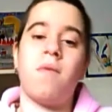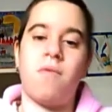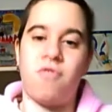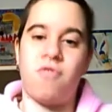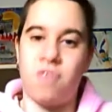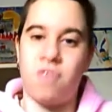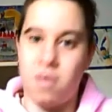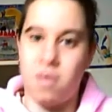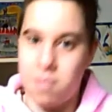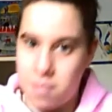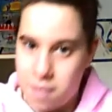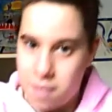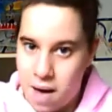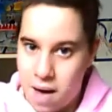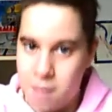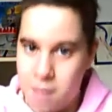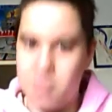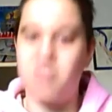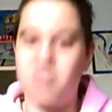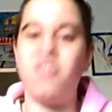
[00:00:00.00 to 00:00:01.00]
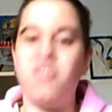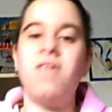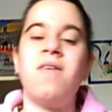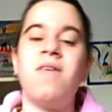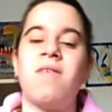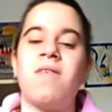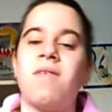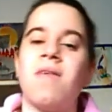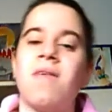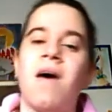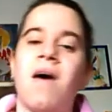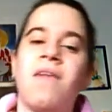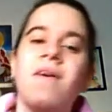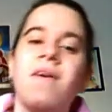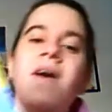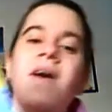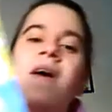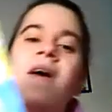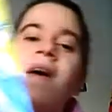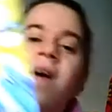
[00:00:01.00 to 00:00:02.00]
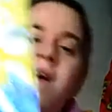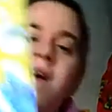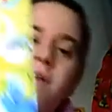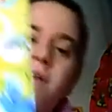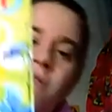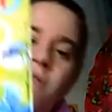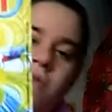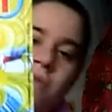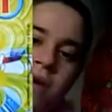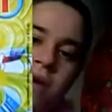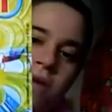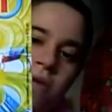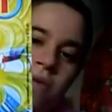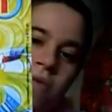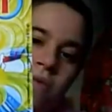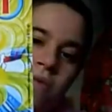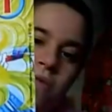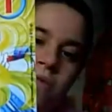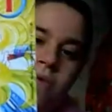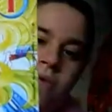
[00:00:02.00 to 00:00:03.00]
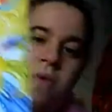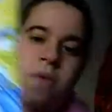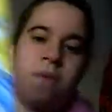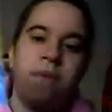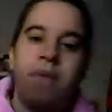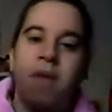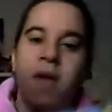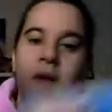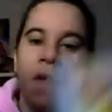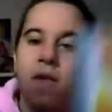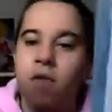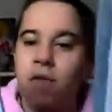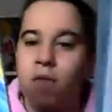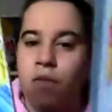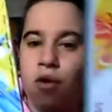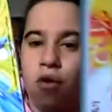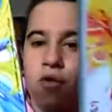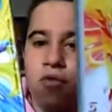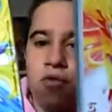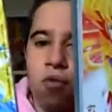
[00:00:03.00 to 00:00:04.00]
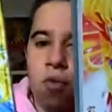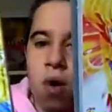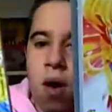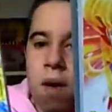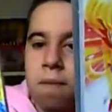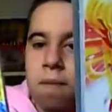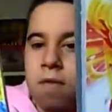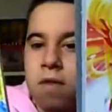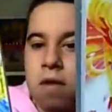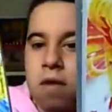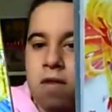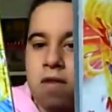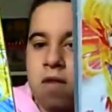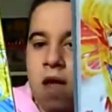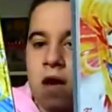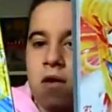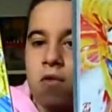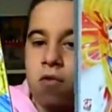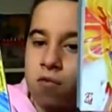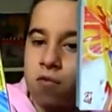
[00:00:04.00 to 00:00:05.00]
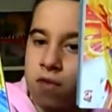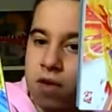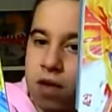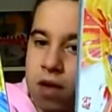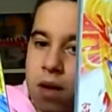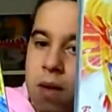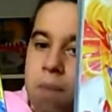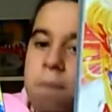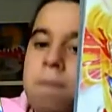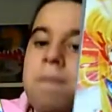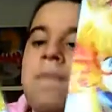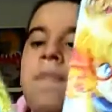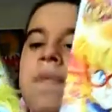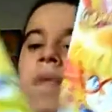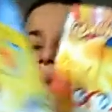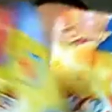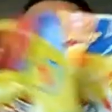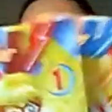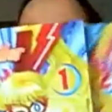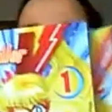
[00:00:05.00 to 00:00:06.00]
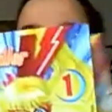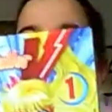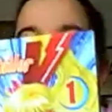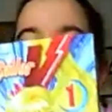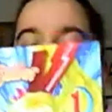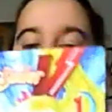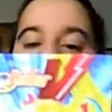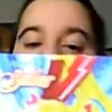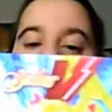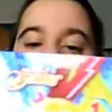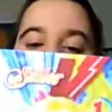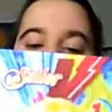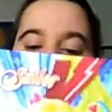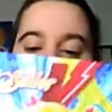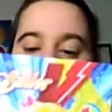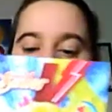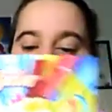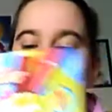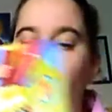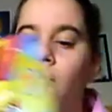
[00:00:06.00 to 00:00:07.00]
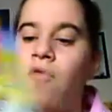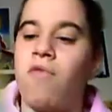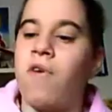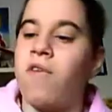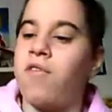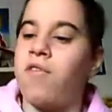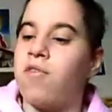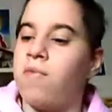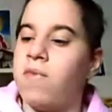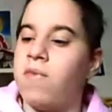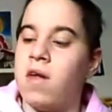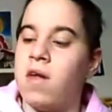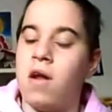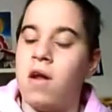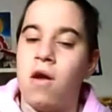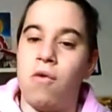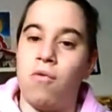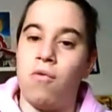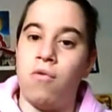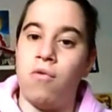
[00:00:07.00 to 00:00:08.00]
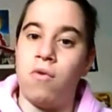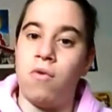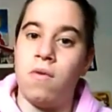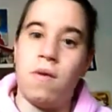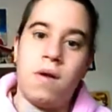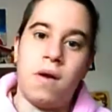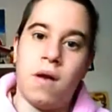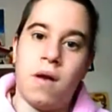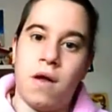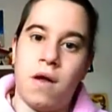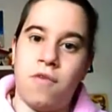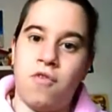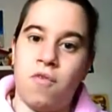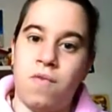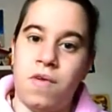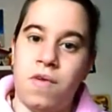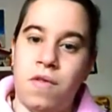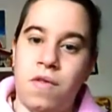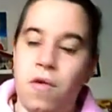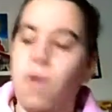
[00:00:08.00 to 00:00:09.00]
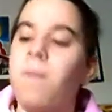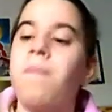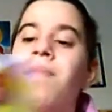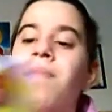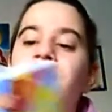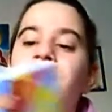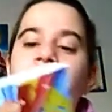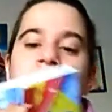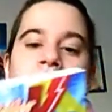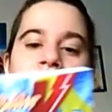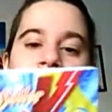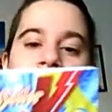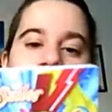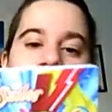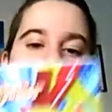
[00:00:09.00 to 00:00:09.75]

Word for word: GP Publishing, scusate, il numero 1 e il numero 2 di Sailor V, che non ricordo se avevo fatto vedere l'uno nell'altro video, quindi